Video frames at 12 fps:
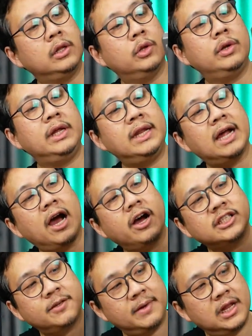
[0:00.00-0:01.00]
รุ่นนี้นะครับ
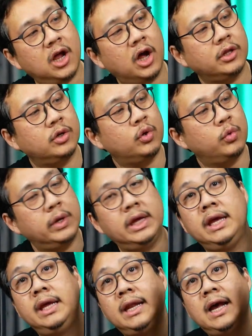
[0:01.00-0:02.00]
เขาจะมีหลอด UV
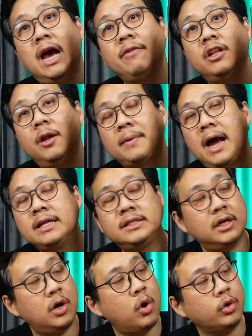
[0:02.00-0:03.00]
นะครับสำหรับฆ่าเชื้
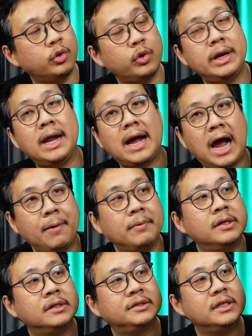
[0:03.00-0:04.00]
อโรคอยู่ด้วยนะครับ
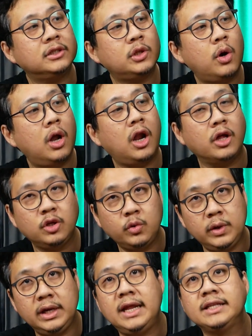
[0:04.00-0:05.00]
ซึ่งตัวหลอด
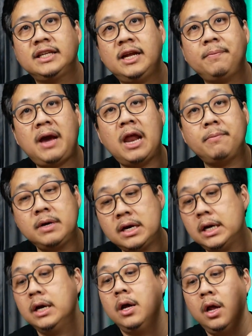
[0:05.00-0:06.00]
UV เนี่ยจะทำงานเมื่อ
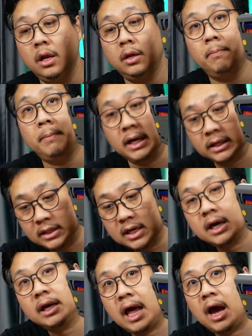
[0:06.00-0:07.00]
เปิดเครื่
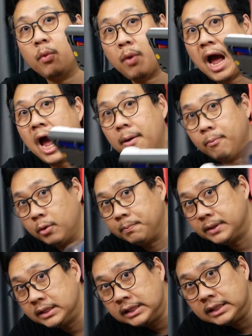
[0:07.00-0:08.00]
องและวางบน
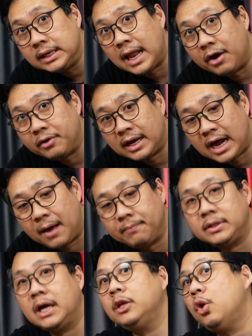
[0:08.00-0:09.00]
พื้นแล้วนะครับ
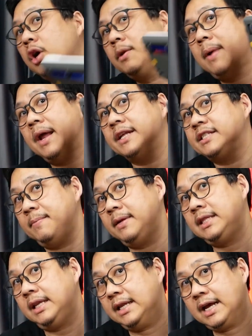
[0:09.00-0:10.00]
ถ้ายกขึ้นมาเนี่ยจะไม่
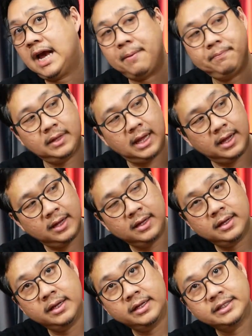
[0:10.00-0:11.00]
ติดนะครับ
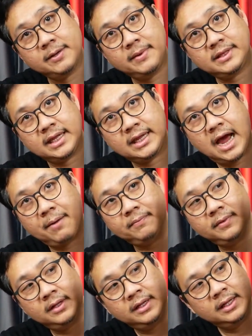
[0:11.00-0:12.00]
จะไม่ติดครับ
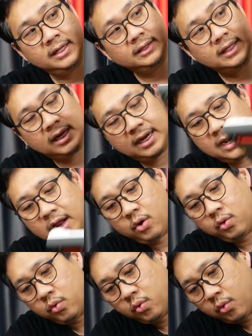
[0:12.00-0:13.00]
แต่ถ้าเรา
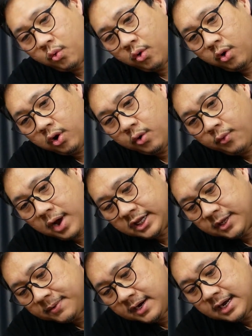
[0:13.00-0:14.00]
วาง
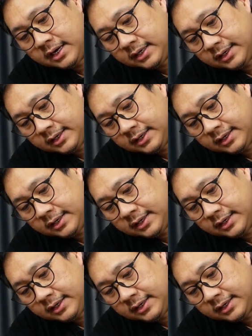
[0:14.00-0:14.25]
ที่พื้น